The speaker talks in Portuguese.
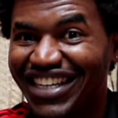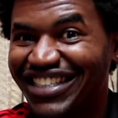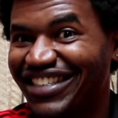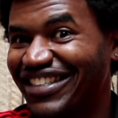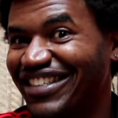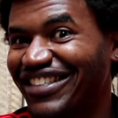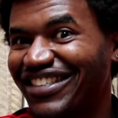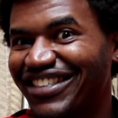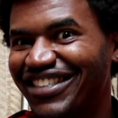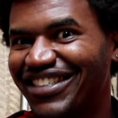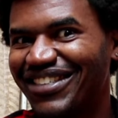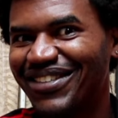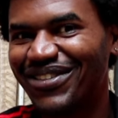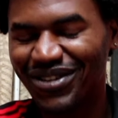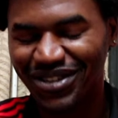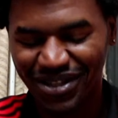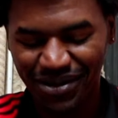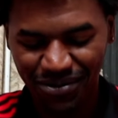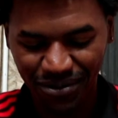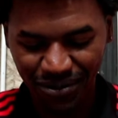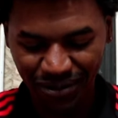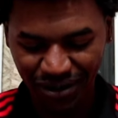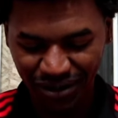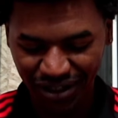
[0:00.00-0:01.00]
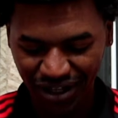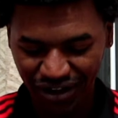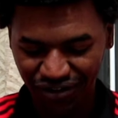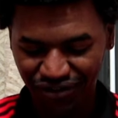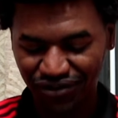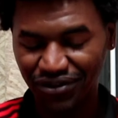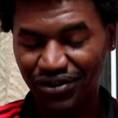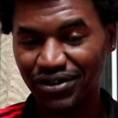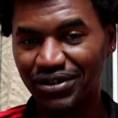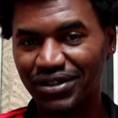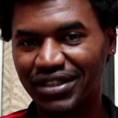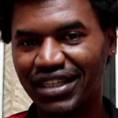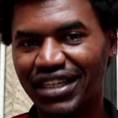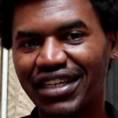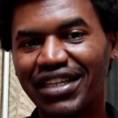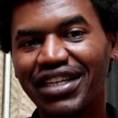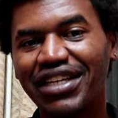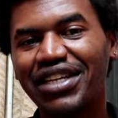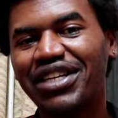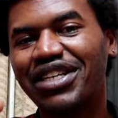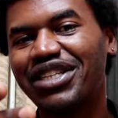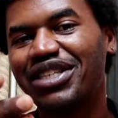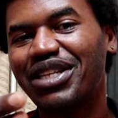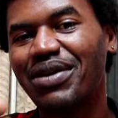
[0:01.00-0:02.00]
Faz sentido torcer pro Botafogo, né?
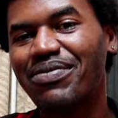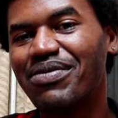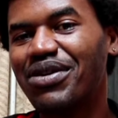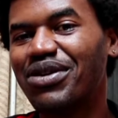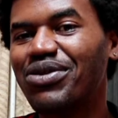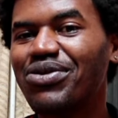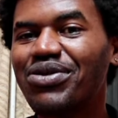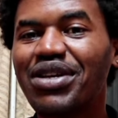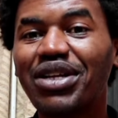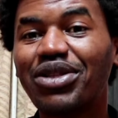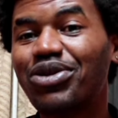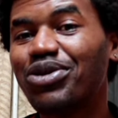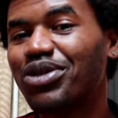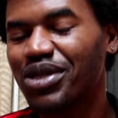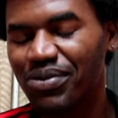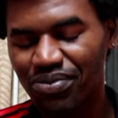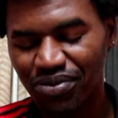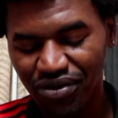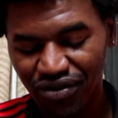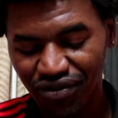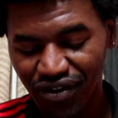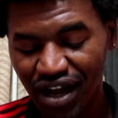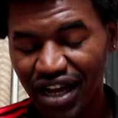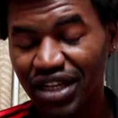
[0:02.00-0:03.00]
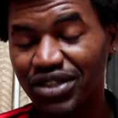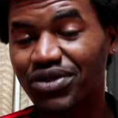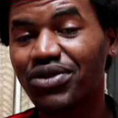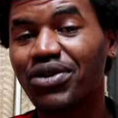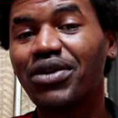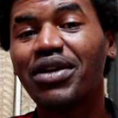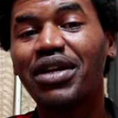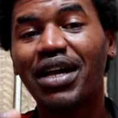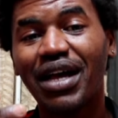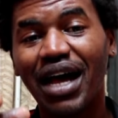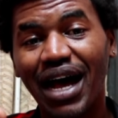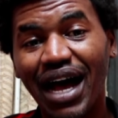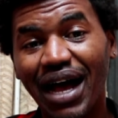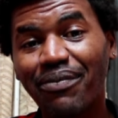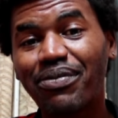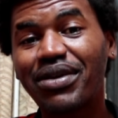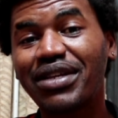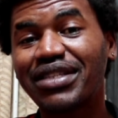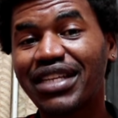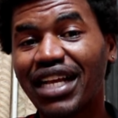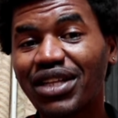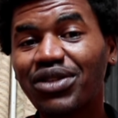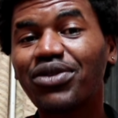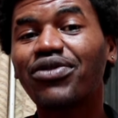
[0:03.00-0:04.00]
Também não ia torcer pro Vasco.
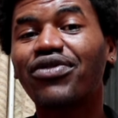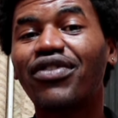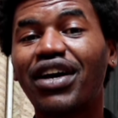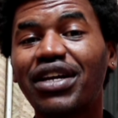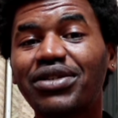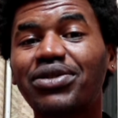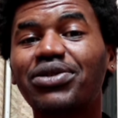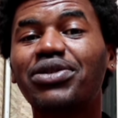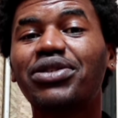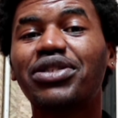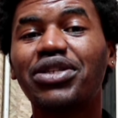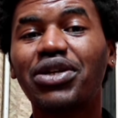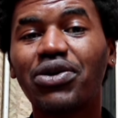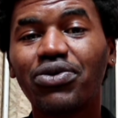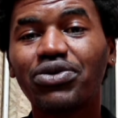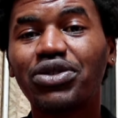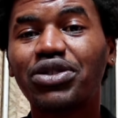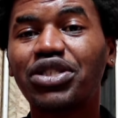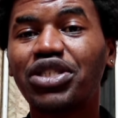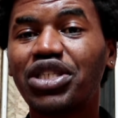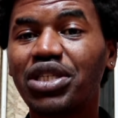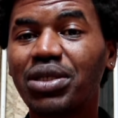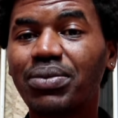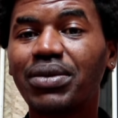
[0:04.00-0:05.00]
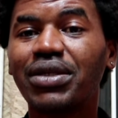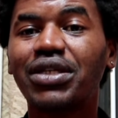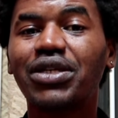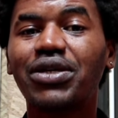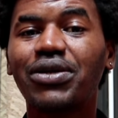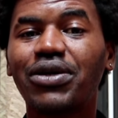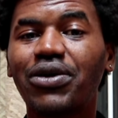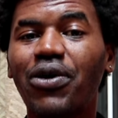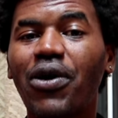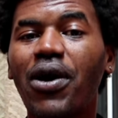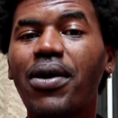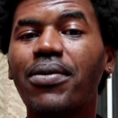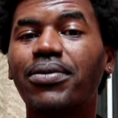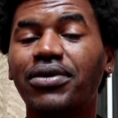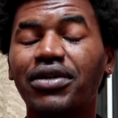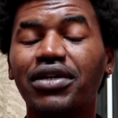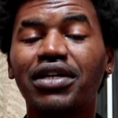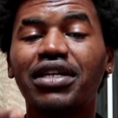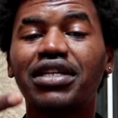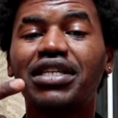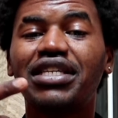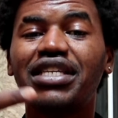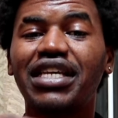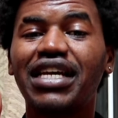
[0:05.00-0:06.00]
Apesar do Vasco ser um time que, como?
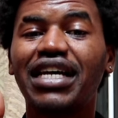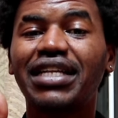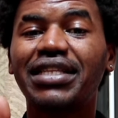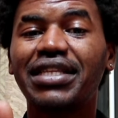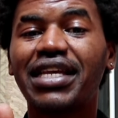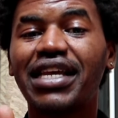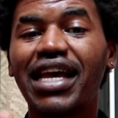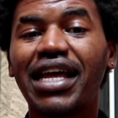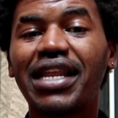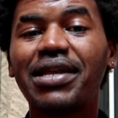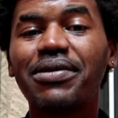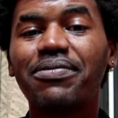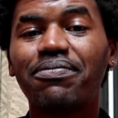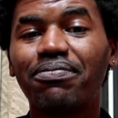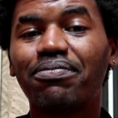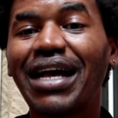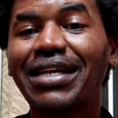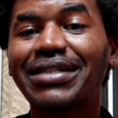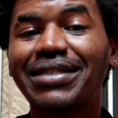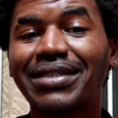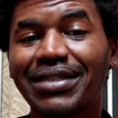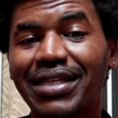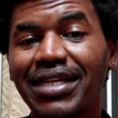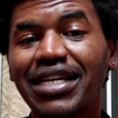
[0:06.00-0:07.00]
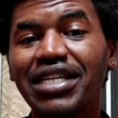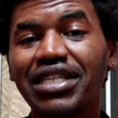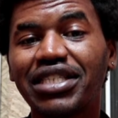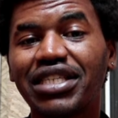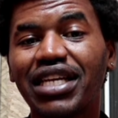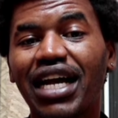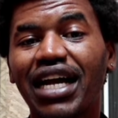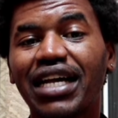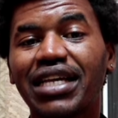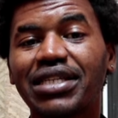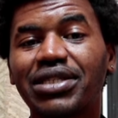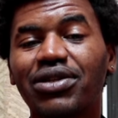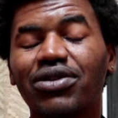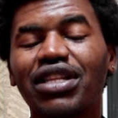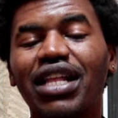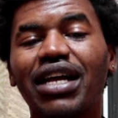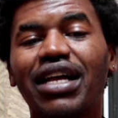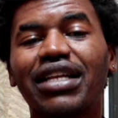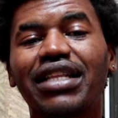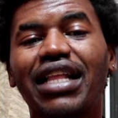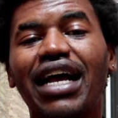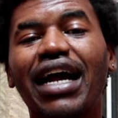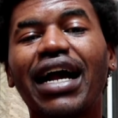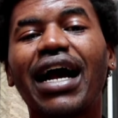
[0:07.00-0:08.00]
Que adere bastante à questão
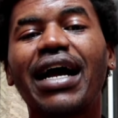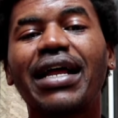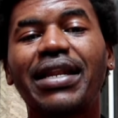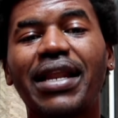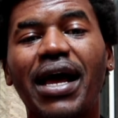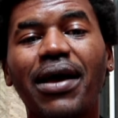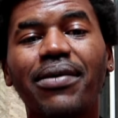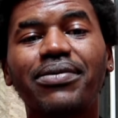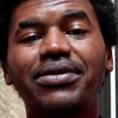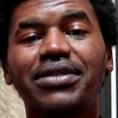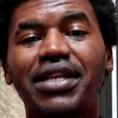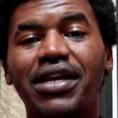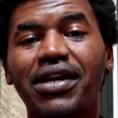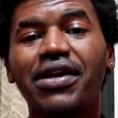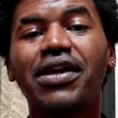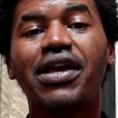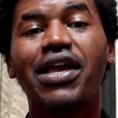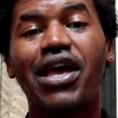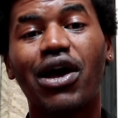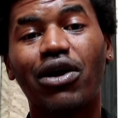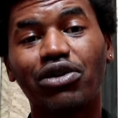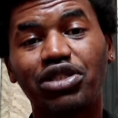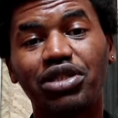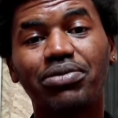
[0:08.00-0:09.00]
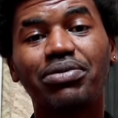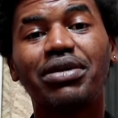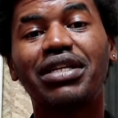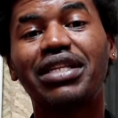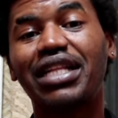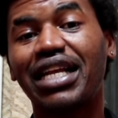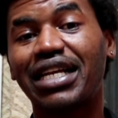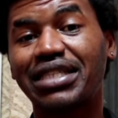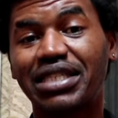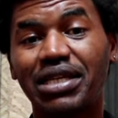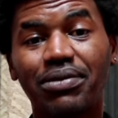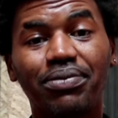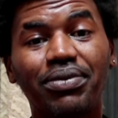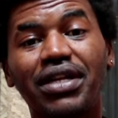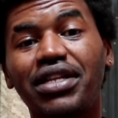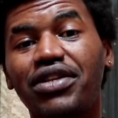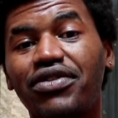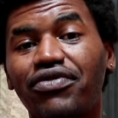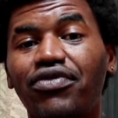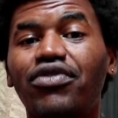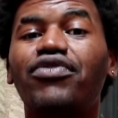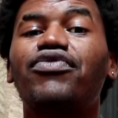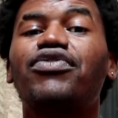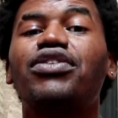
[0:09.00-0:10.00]
da, da cannabis, né? É um time que tá sempre ali
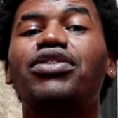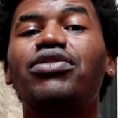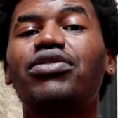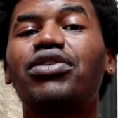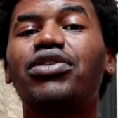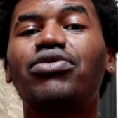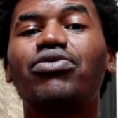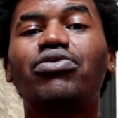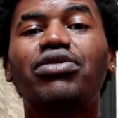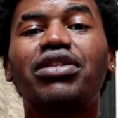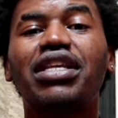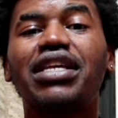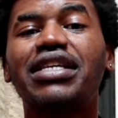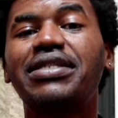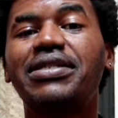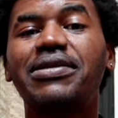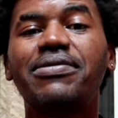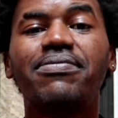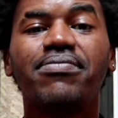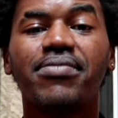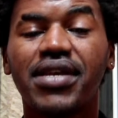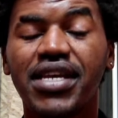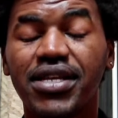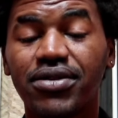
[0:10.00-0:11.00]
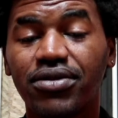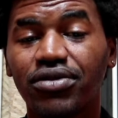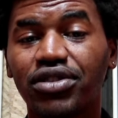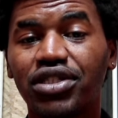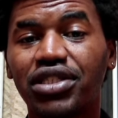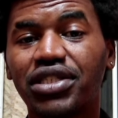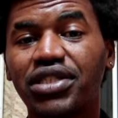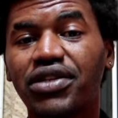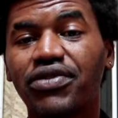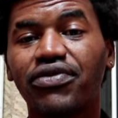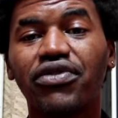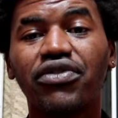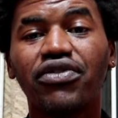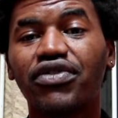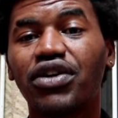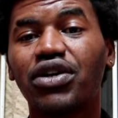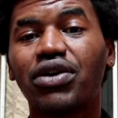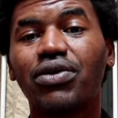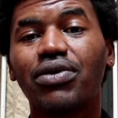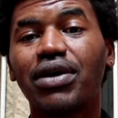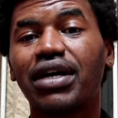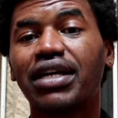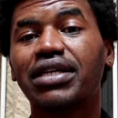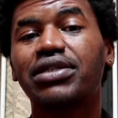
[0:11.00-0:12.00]
envolvido, que não tem esse medo de se envolver
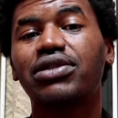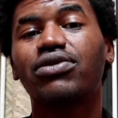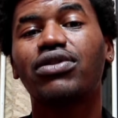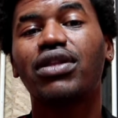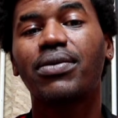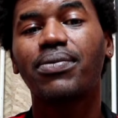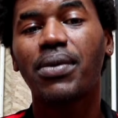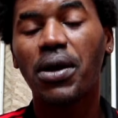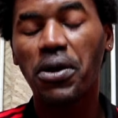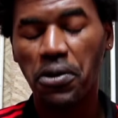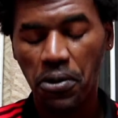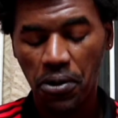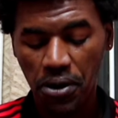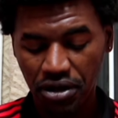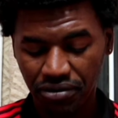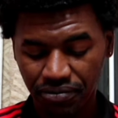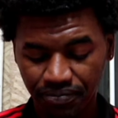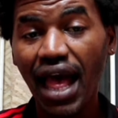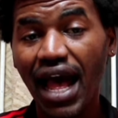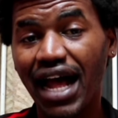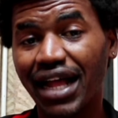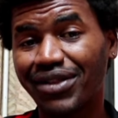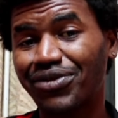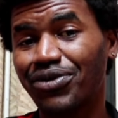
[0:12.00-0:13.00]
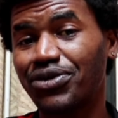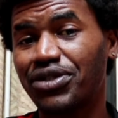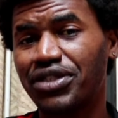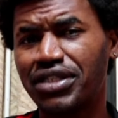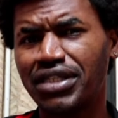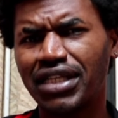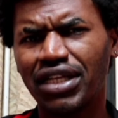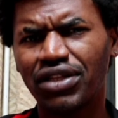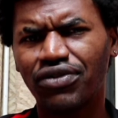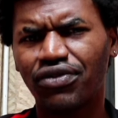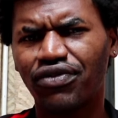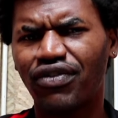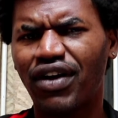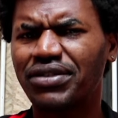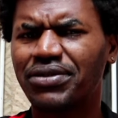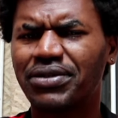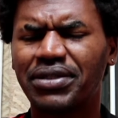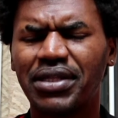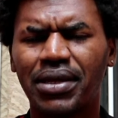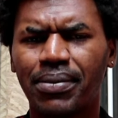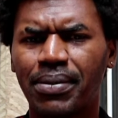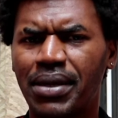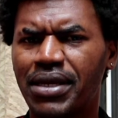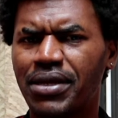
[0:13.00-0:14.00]
com a questão da maconha. A torcida do Vasco
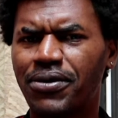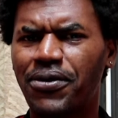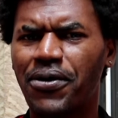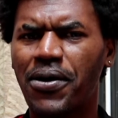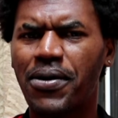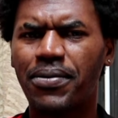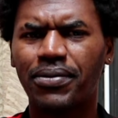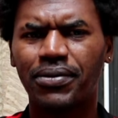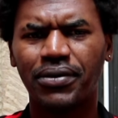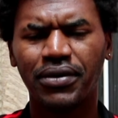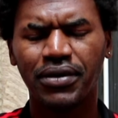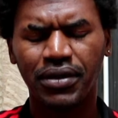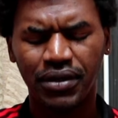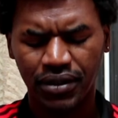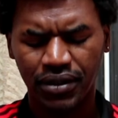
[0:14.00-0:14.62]
também, como?